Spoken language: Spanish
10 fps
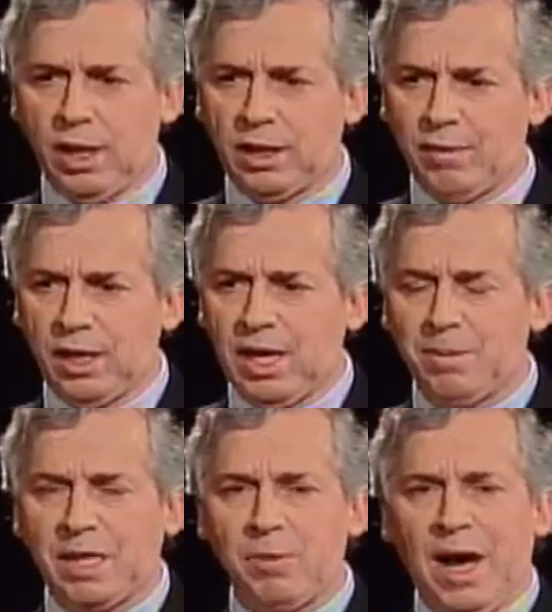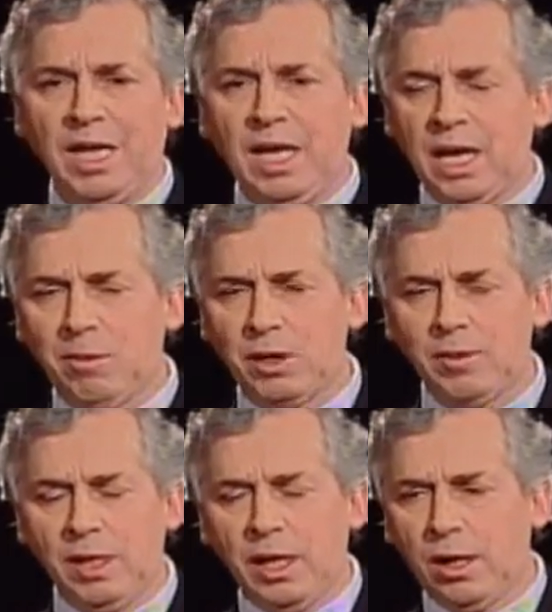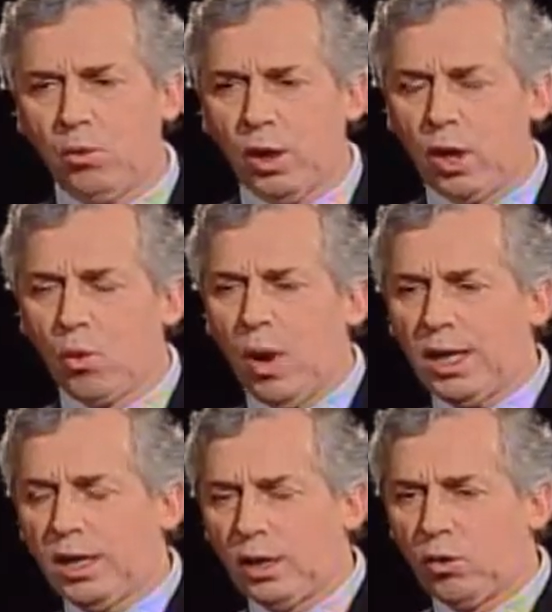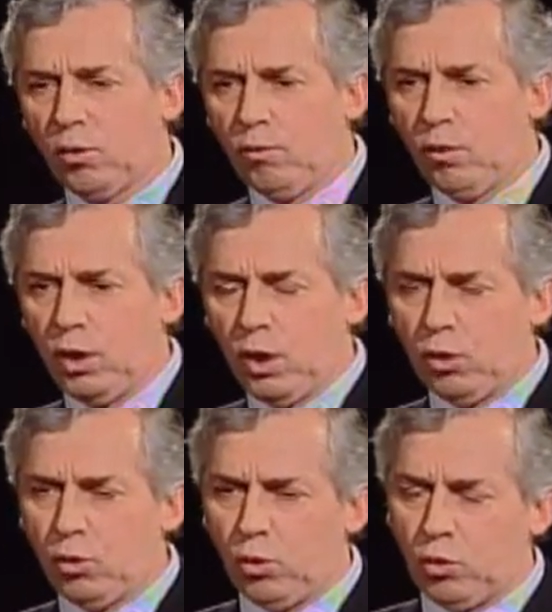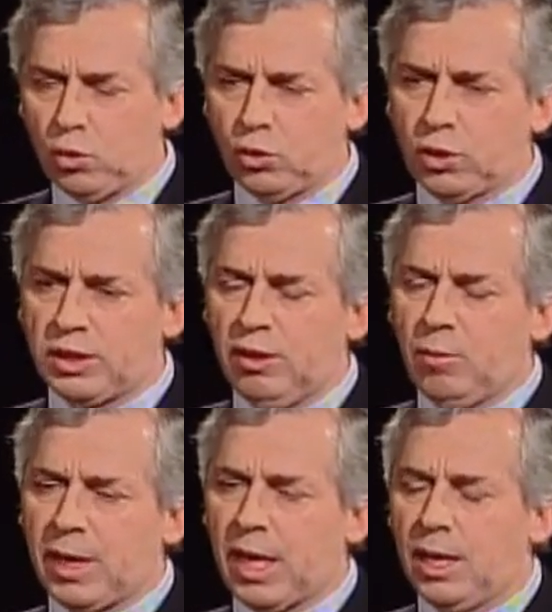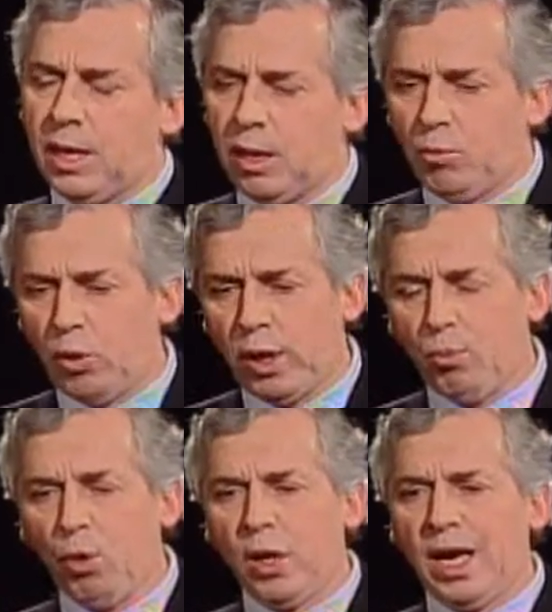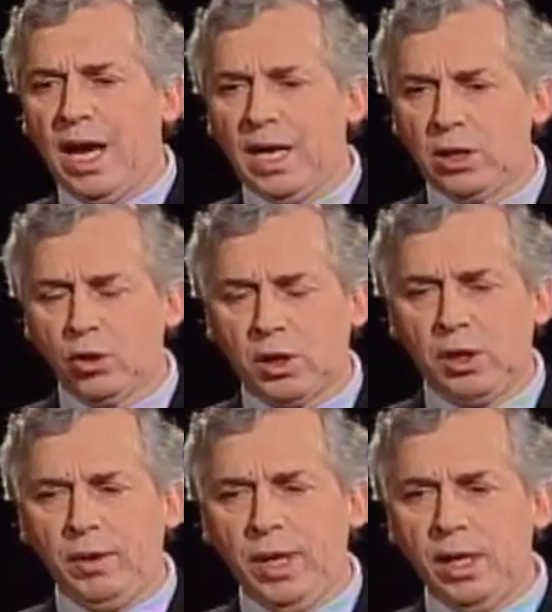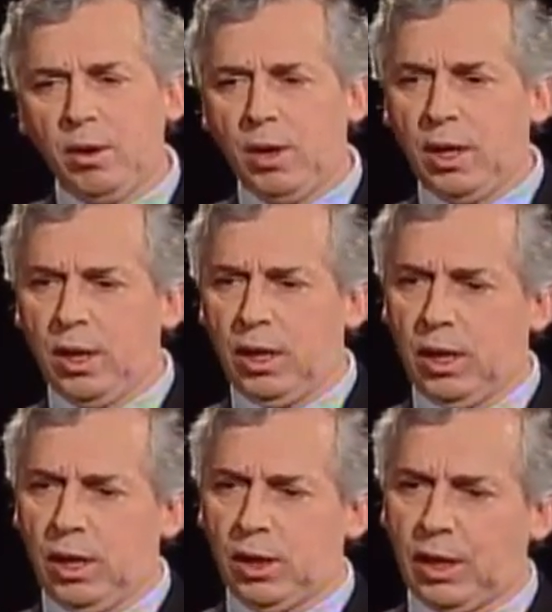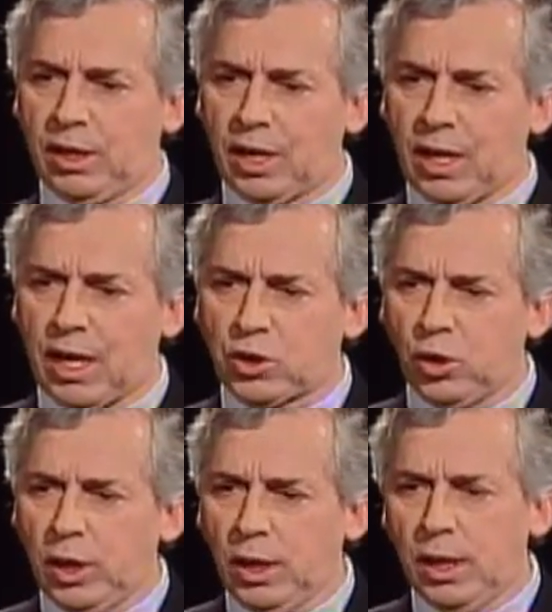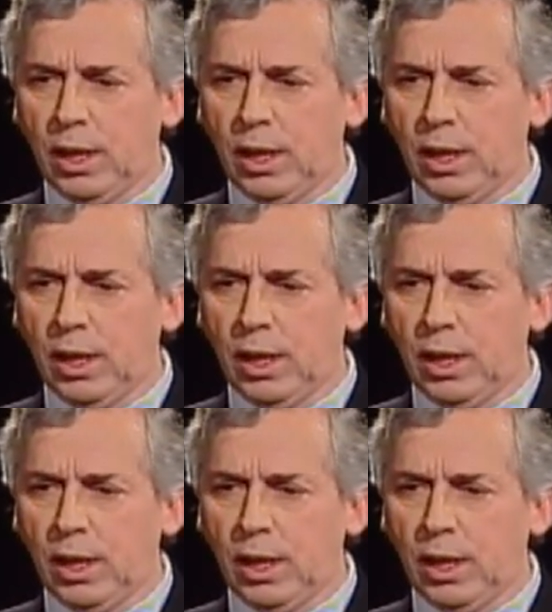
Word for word: a través de la matemática, la matemática es un lenguaje que nos, sirve para poder modelar esto, escribir estas relaciones,